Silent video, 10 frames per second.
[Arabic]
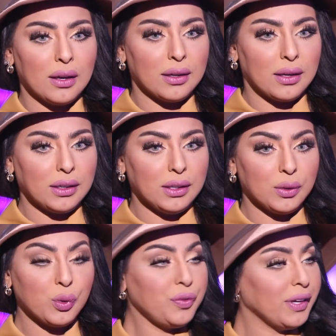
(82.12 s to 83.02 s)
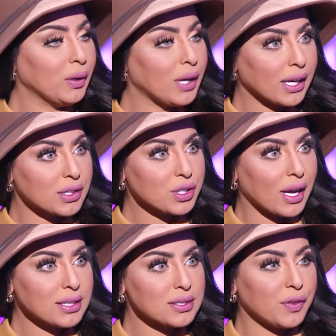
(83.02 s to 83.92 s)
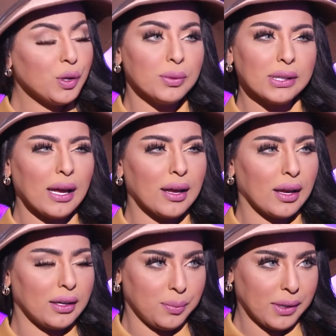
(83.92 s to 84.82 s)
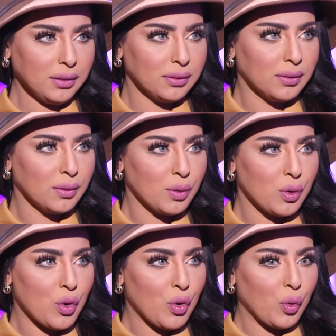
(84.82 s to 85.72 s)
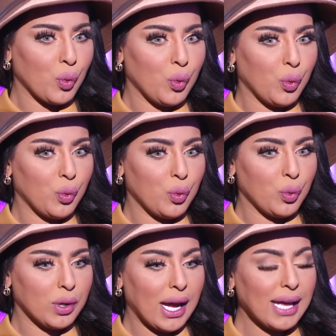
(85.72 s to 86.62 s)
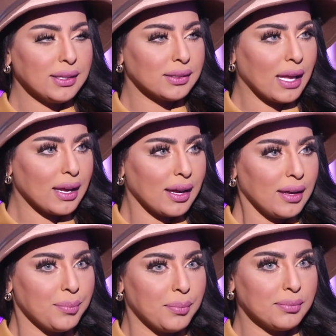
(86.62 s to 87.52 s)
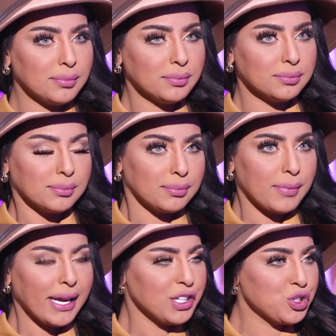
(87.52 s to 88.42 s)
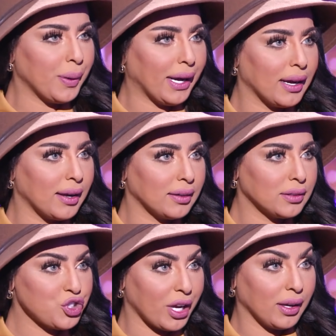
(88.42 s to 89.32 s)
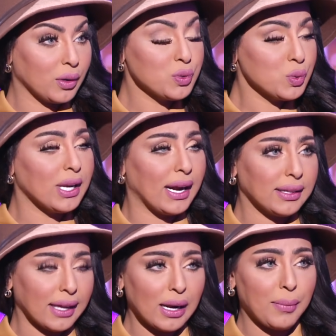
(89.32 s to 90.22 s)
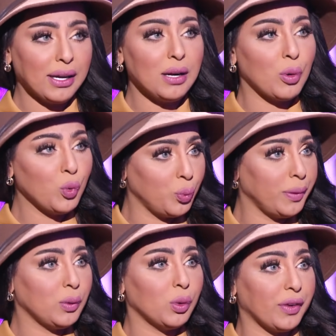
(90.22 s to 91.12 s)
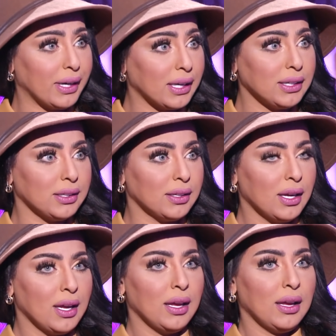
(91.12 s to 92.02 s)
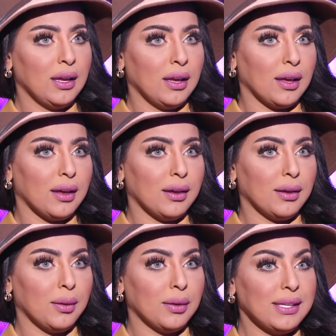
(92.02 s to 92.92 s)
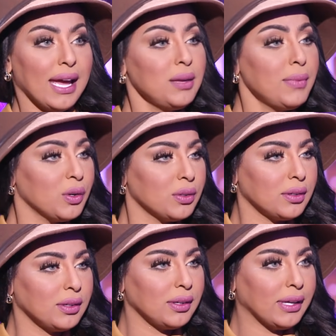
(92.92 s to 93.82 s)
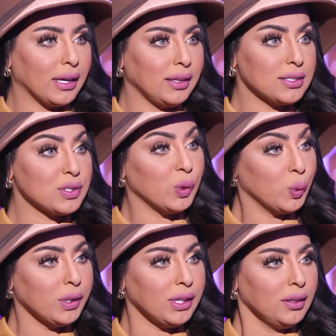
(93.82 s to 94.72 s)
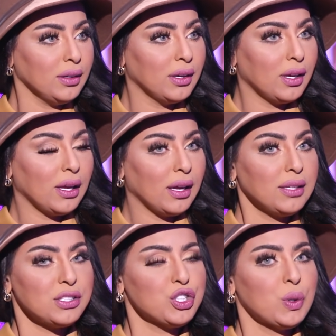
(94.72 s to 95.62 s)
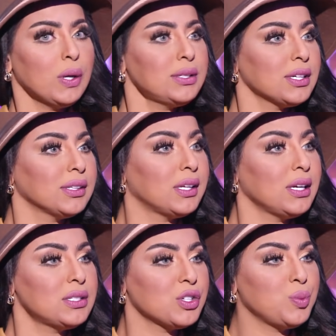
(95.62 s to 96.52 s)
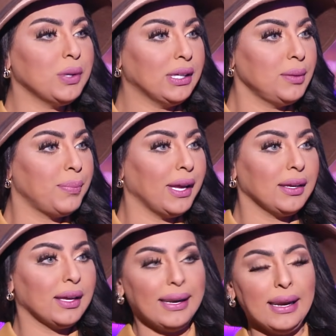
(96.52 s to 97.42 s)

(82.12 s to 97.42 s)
يعني يكون في هناك اشخاص فيهم طاقه غريبه وهذه الطاقه ما يشبعها شيء خصوصا انا اتكلم عن الموهوبين والفنانين آه، دائما يعني يسالوني انت شلون تقدرين تجمعين بين كل